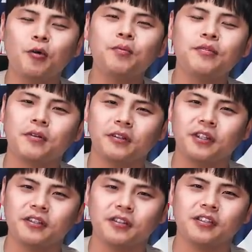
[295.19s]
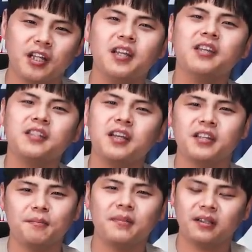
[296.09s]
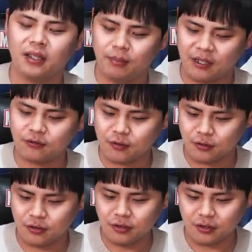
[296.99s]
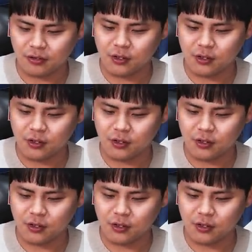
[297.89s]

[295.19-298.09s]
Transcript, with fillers: 호불호 콘텐츠는 제이제이 입맛에 맞춘 그런